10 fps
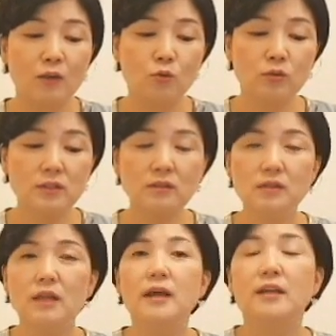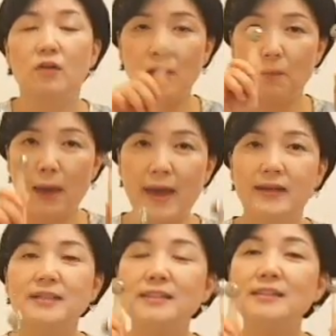또는 이렇게
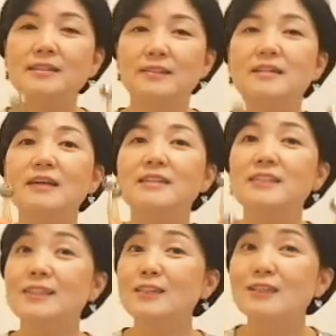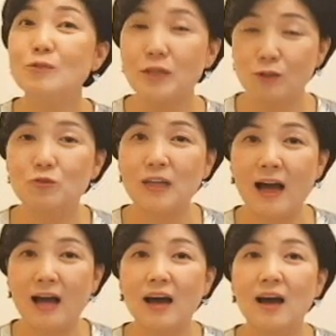배를 있구나
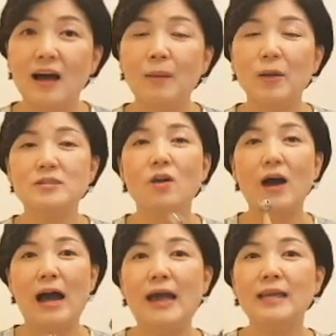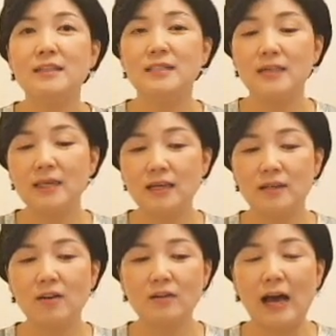하면서 아이들이
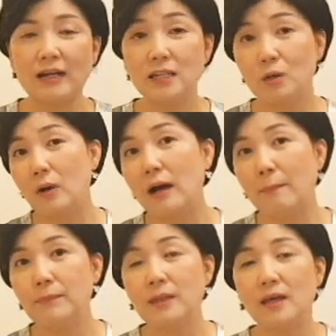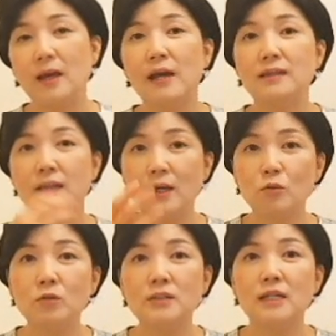이런 악기와 함께 하는
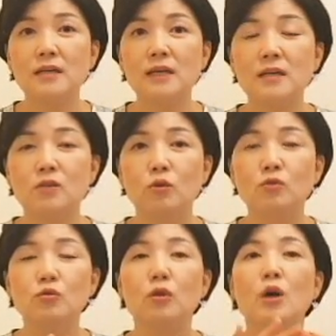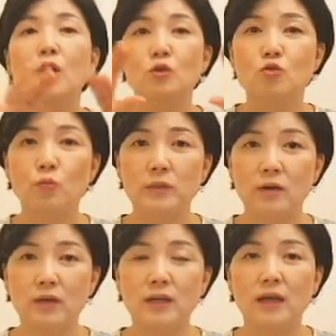행동들에 대해서도 좀
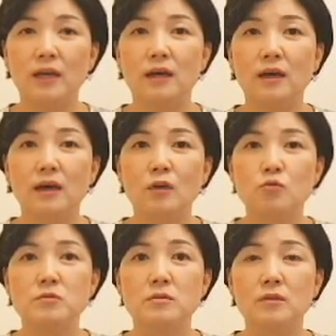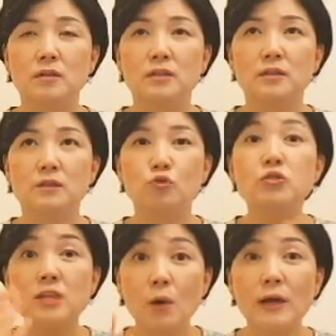이렇게 좀 그
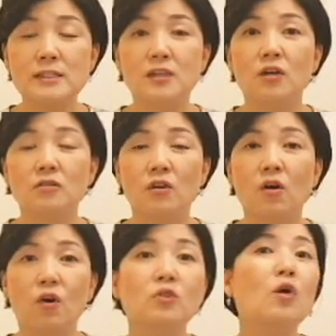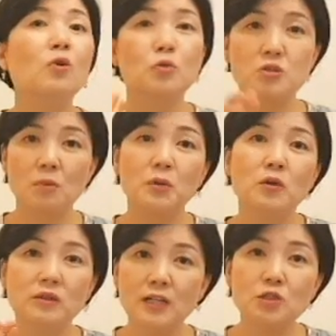구체화시켜서 언어로서
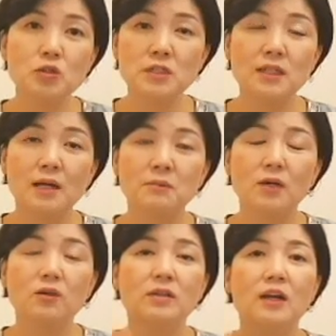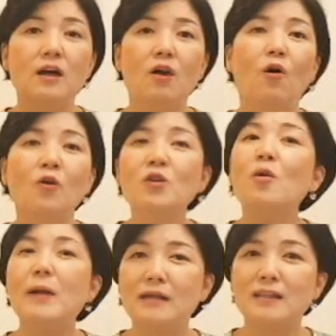표현을 해주신다면 언어
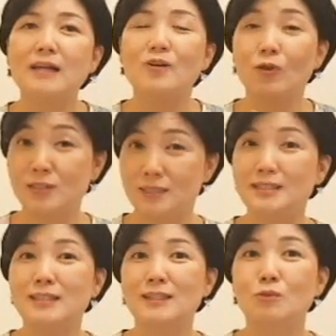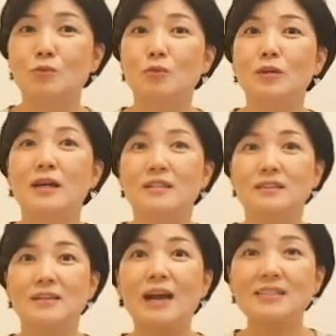발달 역시 또
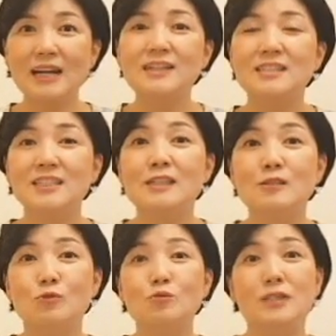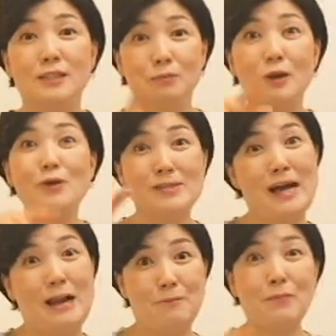그 향상을 시킬 수 있는 플러스
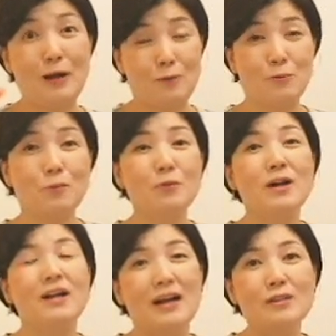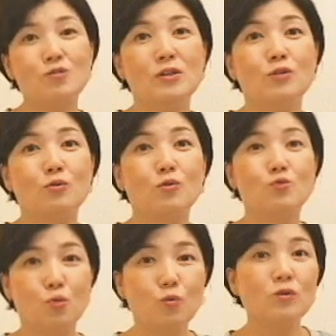알파로 할 수 있는 또
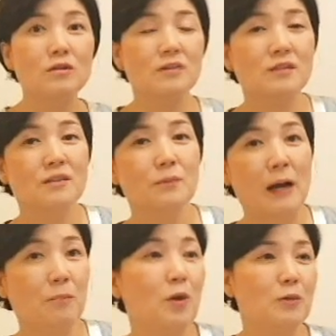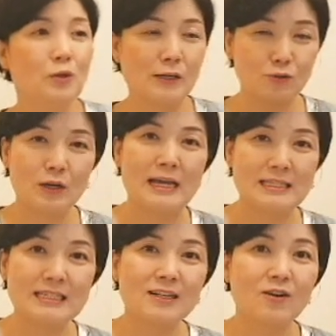좋은 그 방법이 될 수가
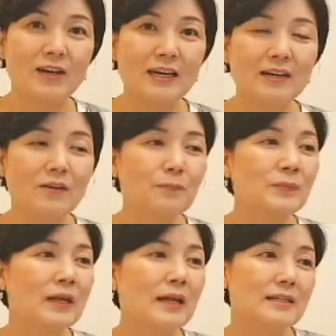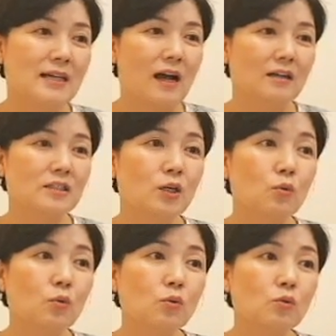있을 거예요. 자,
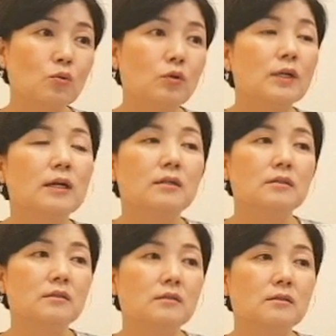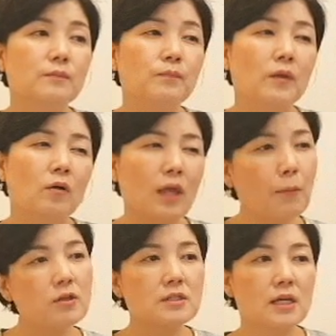그리고 또 그네 어,
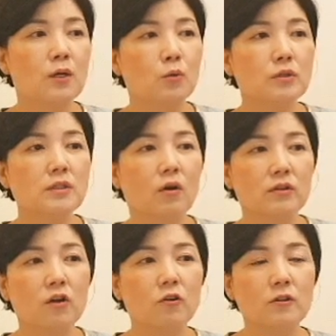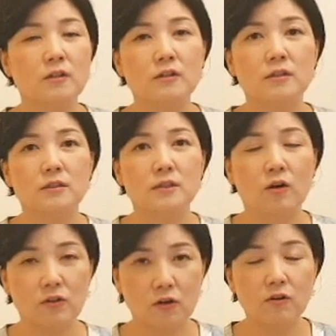번째로는 어떤 것들을
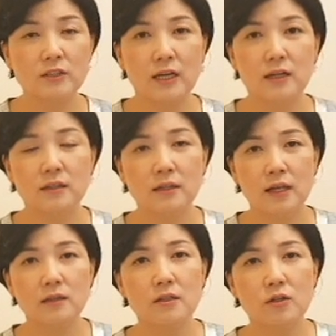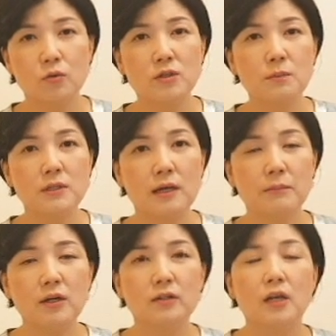어떤 걸 제안해 드리고
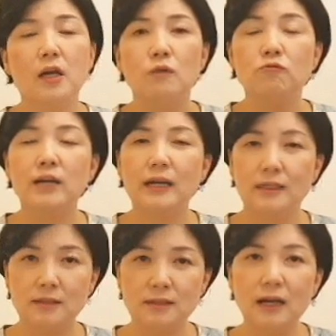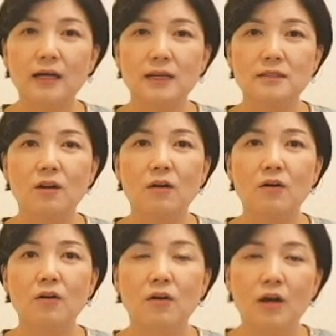싶냐면 우리가
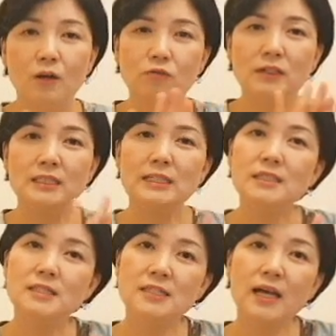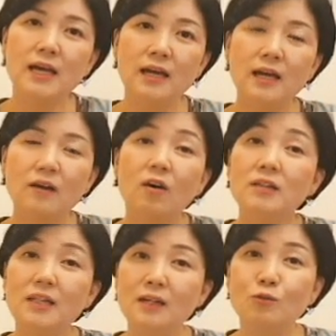일상에서 우리 신체의
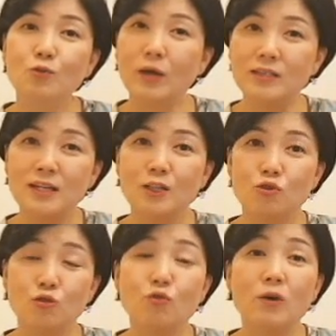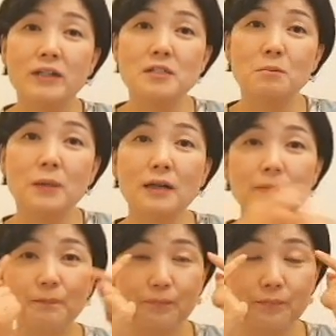컨택도 굉장히 중요하지만